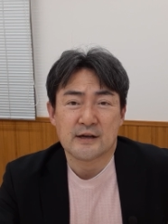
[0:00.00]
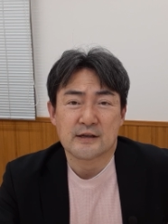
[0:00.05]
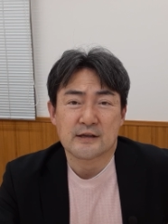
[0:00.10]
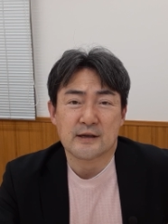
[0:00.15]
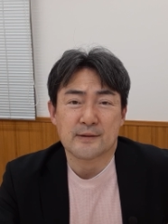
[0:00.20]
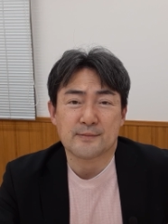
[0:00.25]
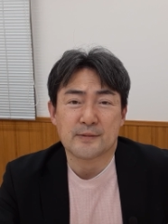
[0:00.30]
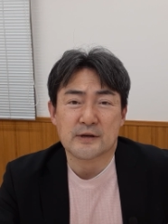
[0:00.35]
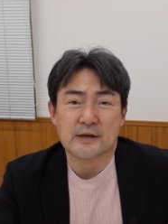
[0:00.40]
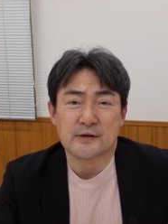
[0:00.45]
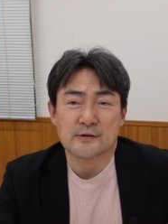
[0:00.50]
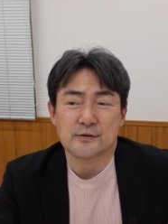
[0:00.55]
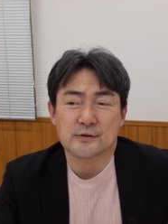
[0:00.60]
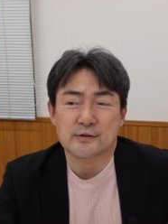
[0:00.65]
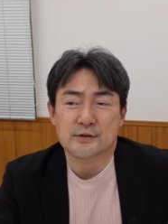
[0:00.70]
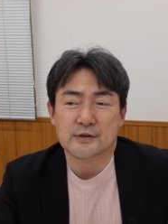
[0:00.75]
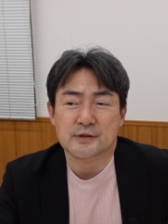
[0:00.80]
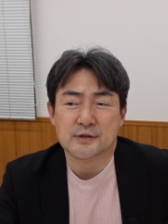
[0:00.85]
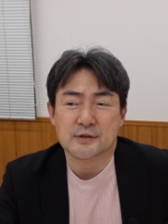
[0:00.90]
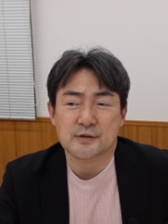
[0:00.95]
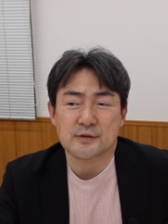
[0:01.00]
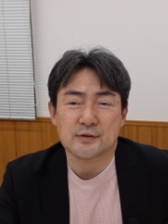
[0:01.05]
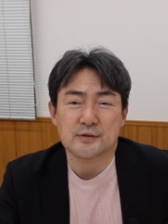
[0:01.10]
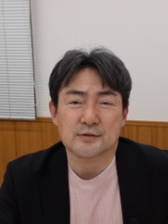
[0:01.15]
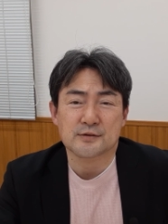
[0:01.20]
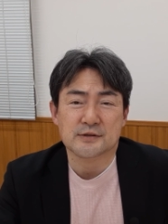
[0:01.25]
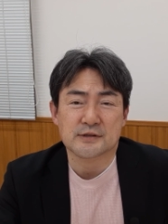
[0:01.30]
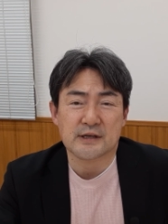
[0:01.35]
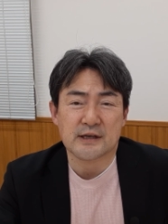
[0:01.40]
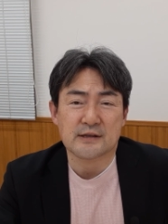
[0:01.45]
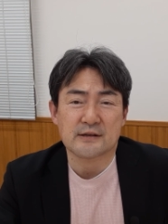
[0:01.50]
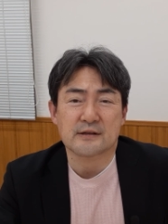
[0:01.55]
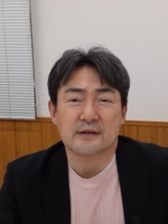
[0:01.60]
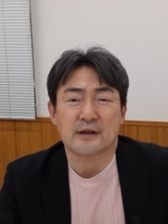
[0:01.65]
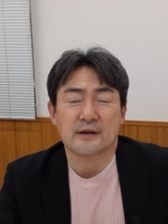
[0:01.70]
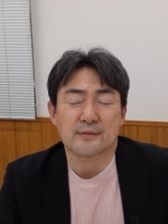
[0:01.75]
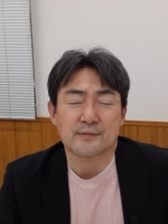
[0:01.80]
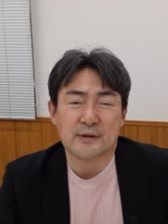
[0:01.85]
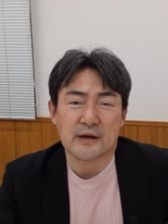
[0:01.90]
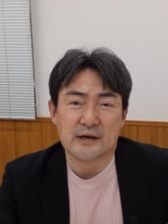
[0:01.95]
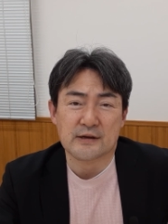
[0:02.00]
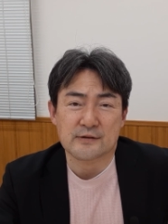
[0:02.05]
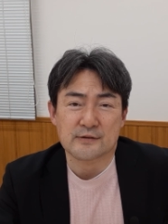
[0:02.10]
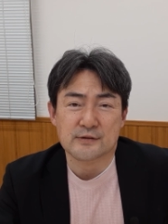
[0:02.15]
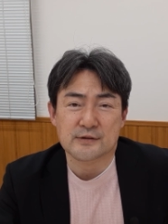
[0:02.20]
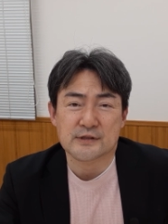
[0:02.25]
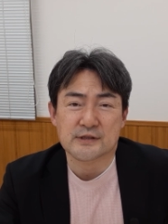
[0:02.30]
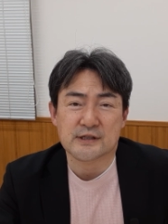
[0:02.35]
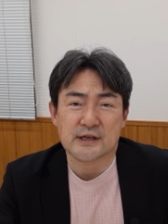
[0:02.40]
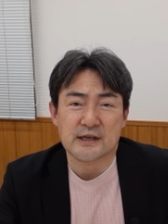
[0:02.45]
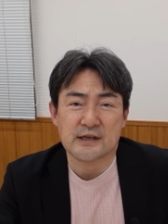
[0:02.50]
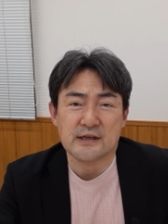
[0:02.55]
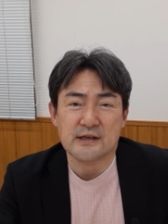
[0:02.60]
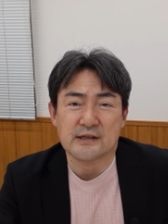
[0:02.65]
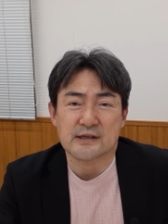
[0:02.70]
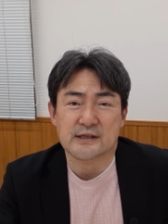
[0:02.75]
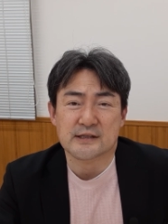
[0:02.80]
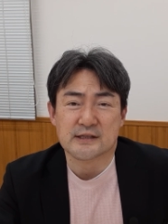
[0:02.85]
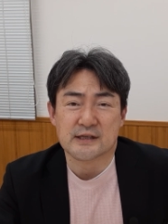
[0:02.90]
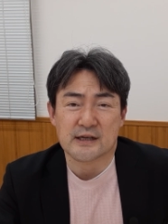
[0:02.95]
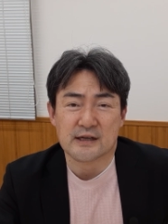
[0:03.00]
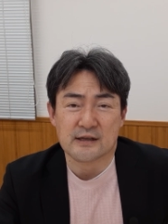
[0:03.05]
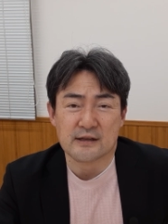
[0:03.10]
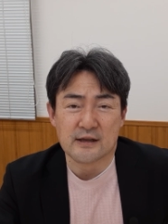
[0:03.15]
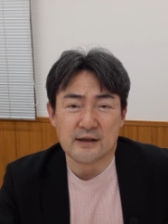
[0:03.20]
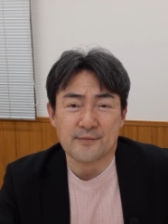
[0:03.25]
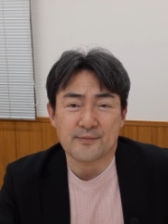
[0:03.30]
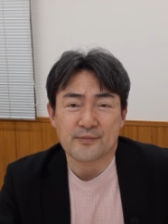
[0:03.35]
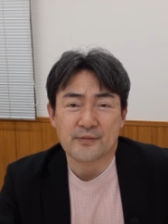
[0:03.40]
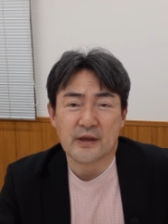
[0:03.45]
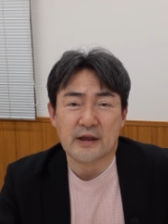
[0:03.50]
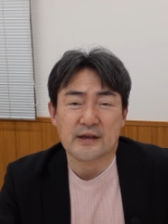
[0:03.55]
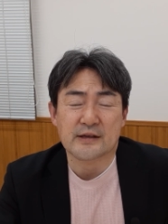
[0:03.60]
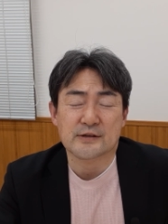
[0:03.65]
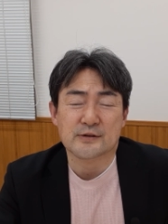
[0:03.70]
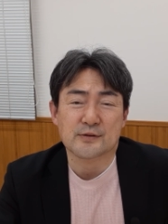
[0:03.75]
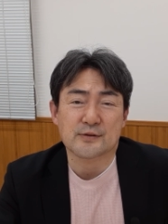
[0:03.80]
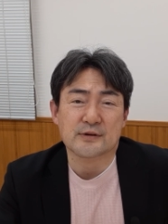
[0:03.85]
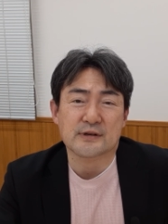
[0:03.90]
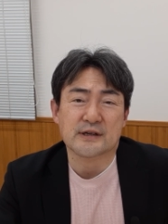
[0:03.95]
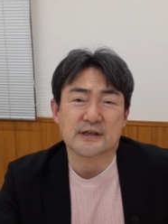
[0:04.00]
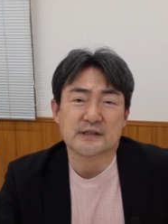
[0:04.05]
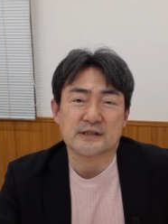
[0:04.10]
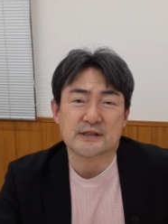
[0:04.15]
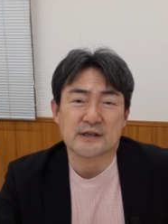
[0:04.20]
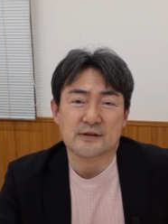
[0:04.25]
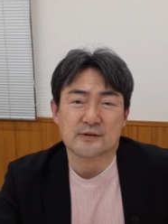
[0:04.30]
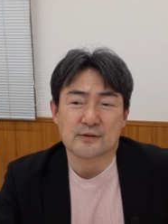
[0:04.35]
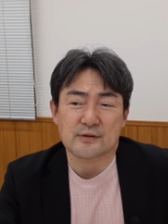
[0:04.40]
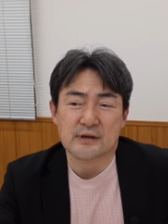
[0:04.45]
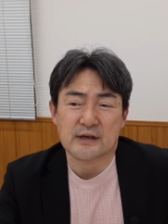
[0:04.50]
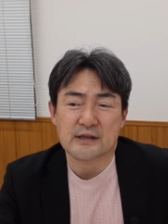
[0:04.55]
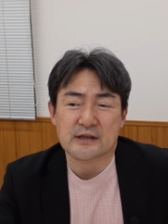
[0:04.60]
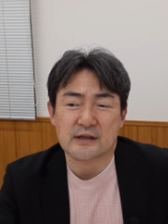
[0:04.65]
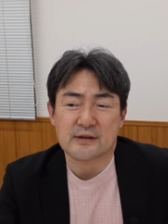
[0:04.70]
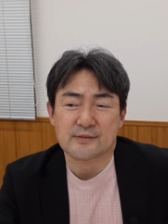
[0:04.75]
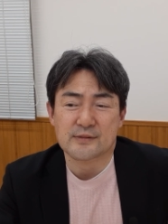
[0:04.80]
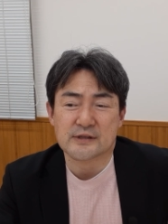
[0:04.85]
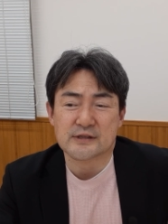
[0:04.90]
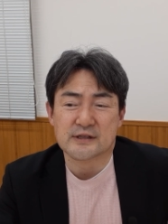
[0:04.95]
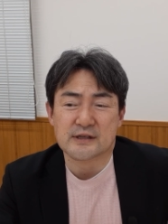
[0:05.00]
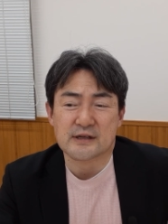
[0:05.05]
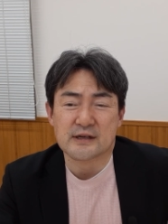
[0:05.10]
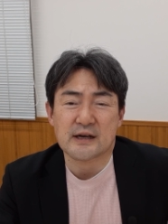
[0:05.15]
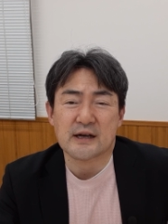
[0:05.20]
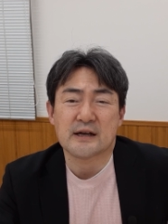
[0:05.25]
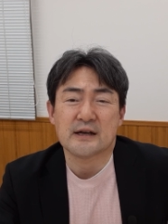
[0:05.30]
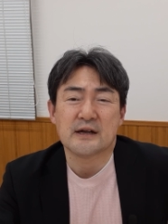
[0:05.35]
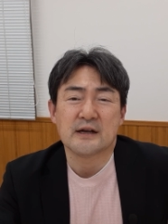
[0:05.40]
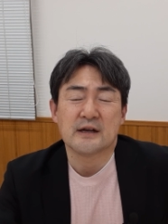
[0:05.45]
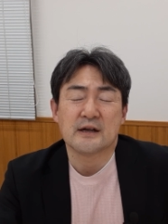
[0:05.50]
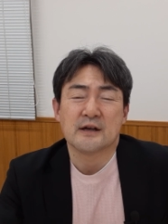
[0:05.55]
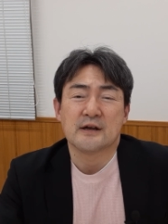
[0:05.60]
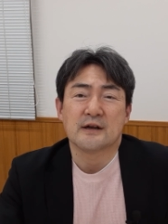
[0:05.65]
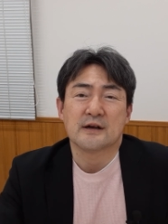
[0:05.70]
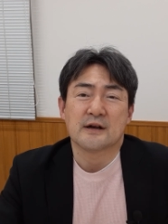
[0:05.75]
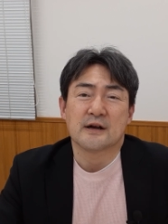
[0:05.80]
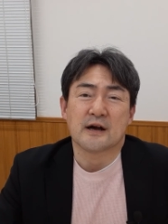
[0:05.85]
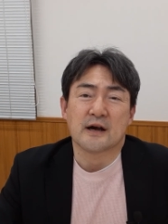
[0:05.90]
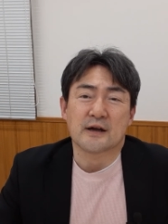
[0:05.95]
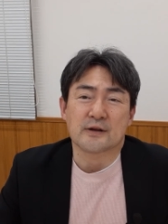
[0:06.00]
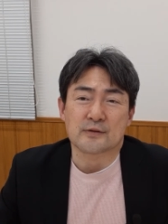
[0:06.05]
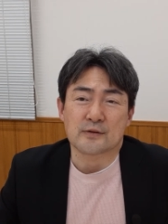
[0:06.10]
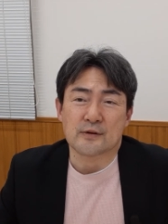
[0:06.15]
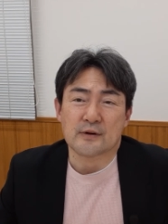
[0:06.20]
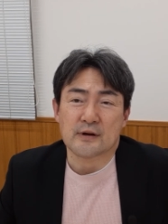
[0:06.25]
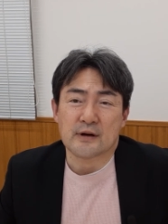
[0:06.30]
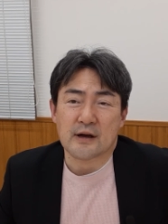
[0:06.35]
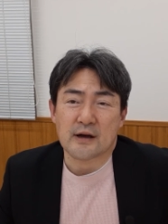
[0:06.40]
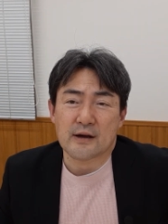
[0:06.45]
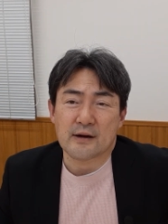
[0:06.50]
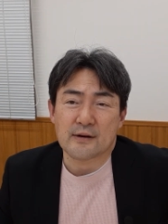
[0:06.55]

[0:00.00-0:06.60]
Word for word: やっぱりルックス優先ってまあルックスがいいですからね、えー、そういう感じで捉えていましたがあの